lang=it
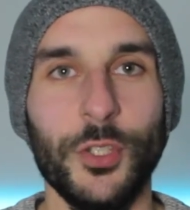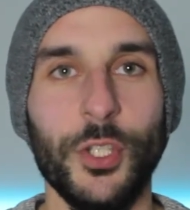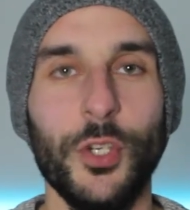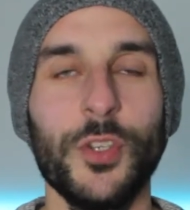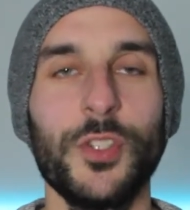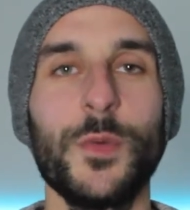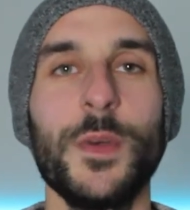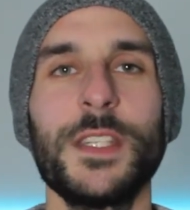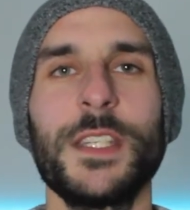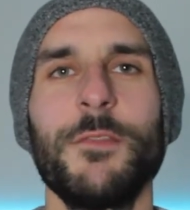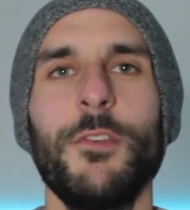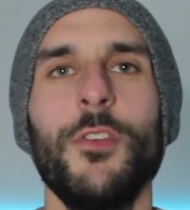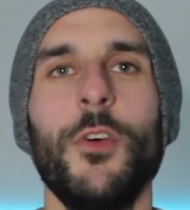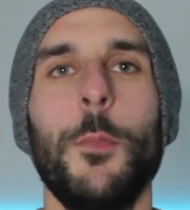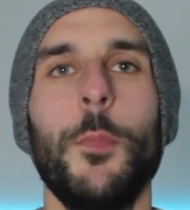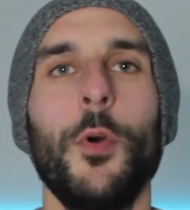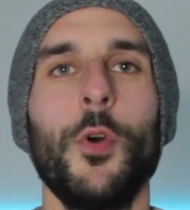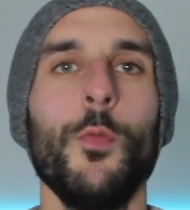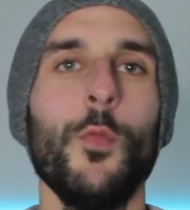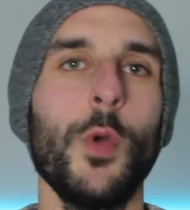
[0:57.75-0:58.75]
Di conseguenza volevo
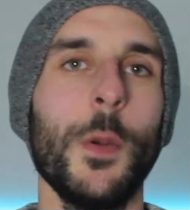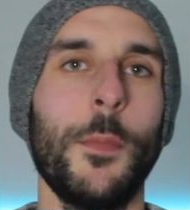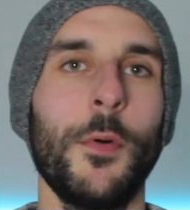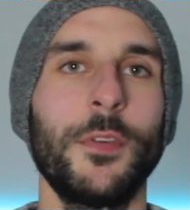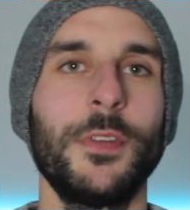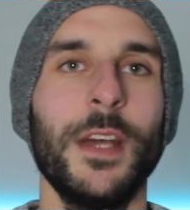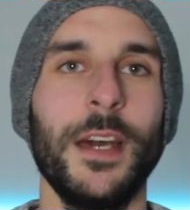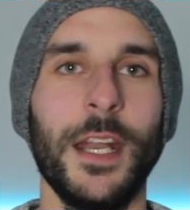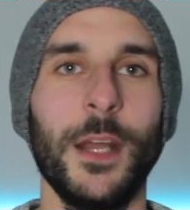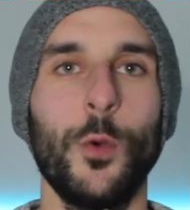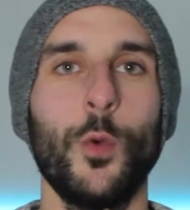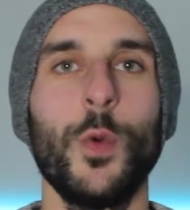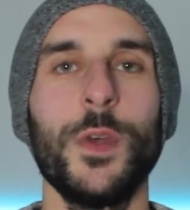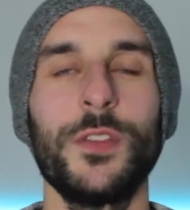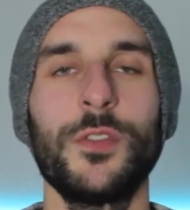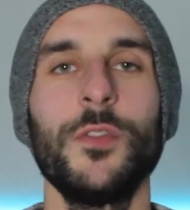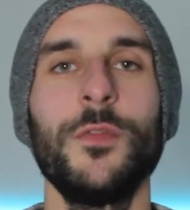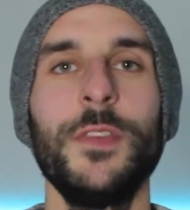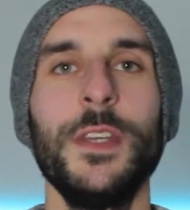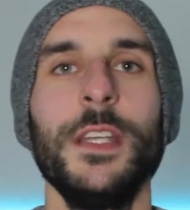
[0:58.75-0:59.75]
comunque portare
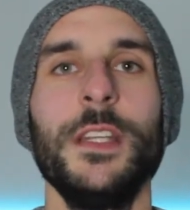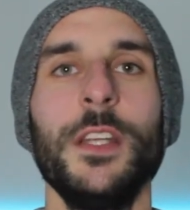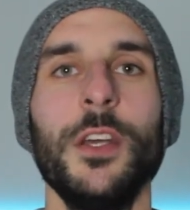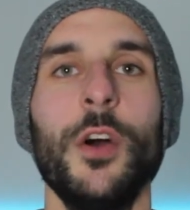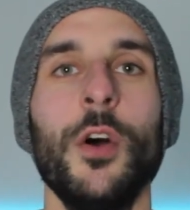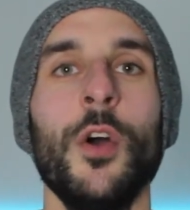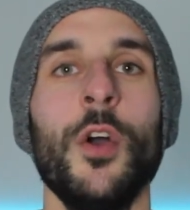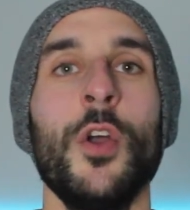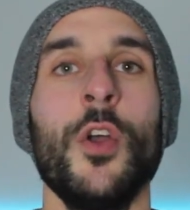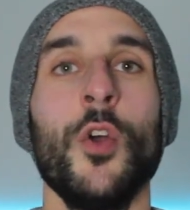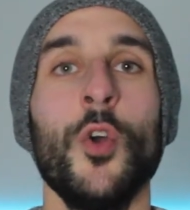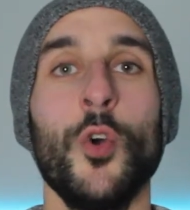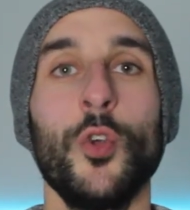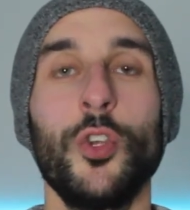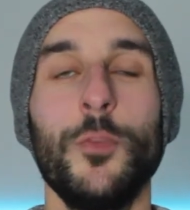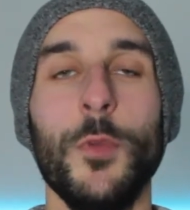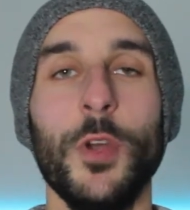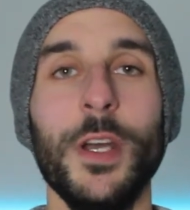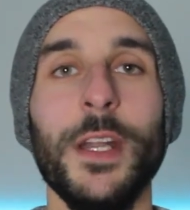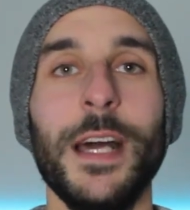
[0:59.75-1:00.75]
questo video
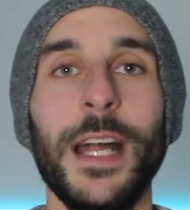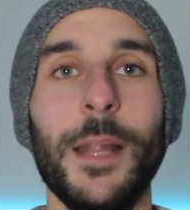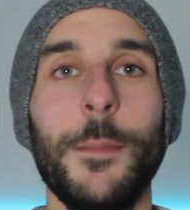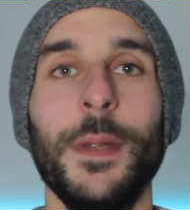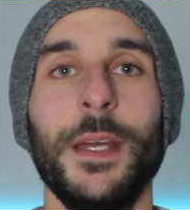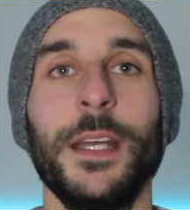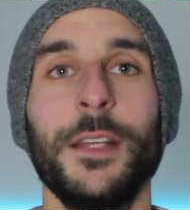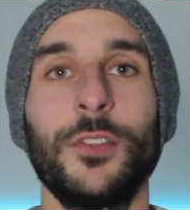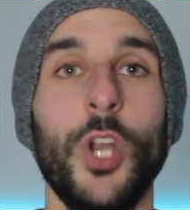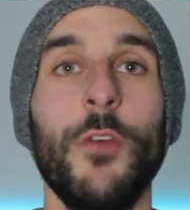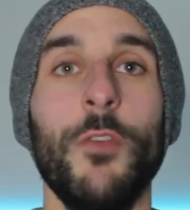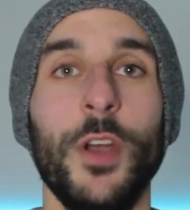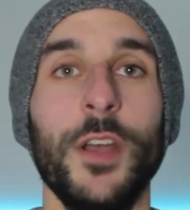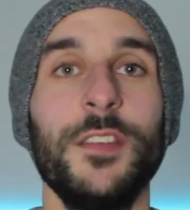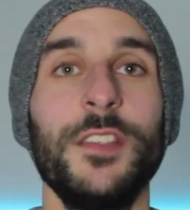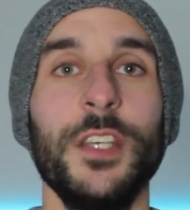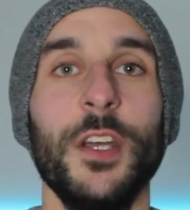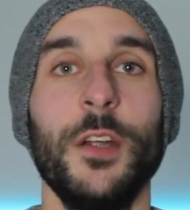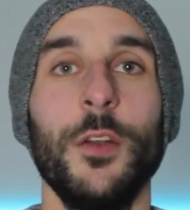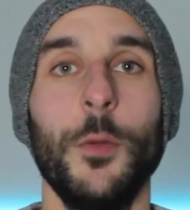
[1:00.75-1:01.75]
sul mio canale perché trovo che
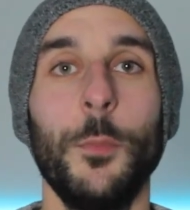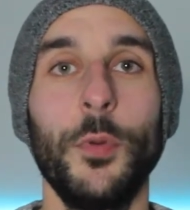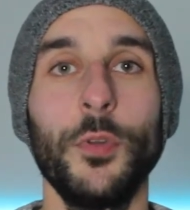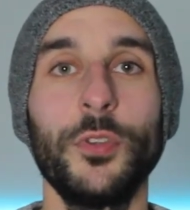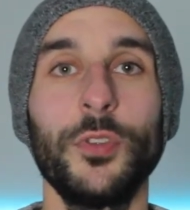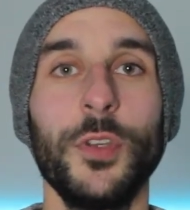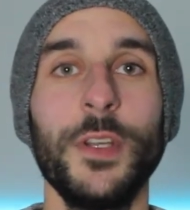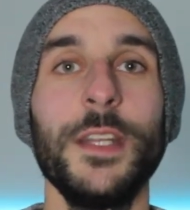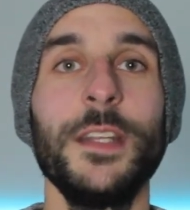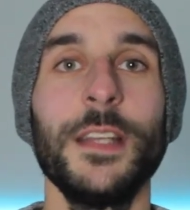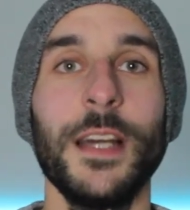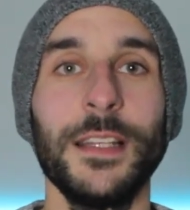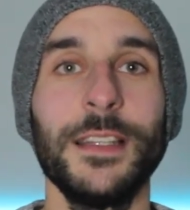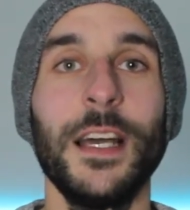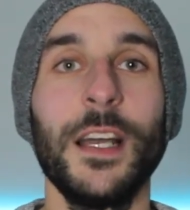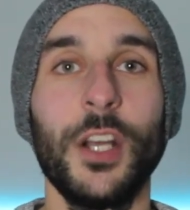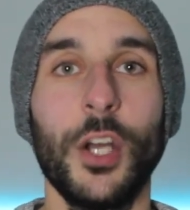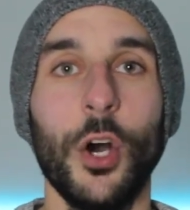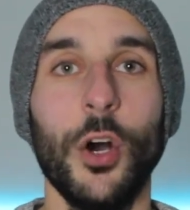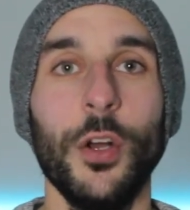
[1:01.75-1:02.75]
sia un'opportunità
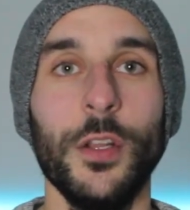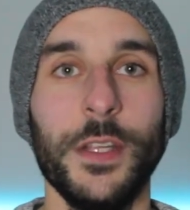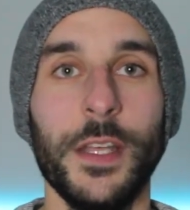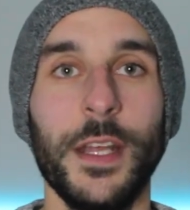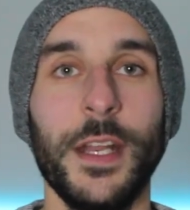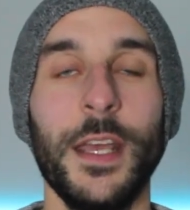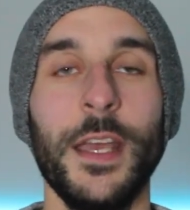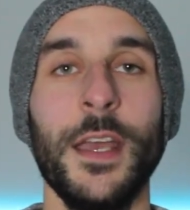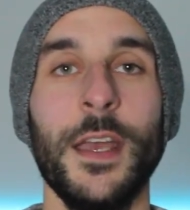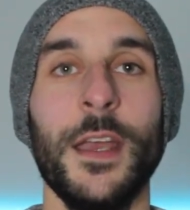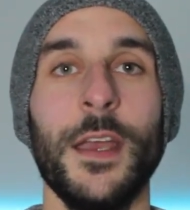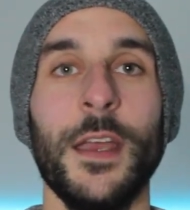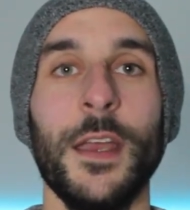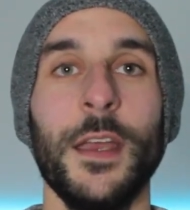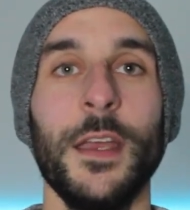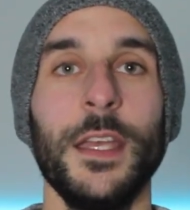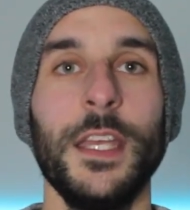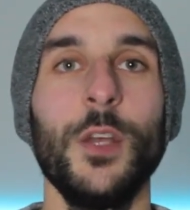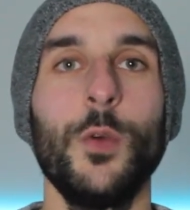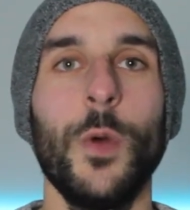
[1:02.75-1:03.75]
da cogliere
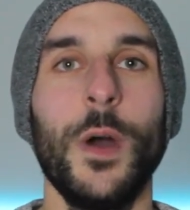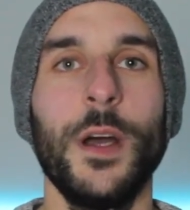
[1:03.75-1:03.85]
in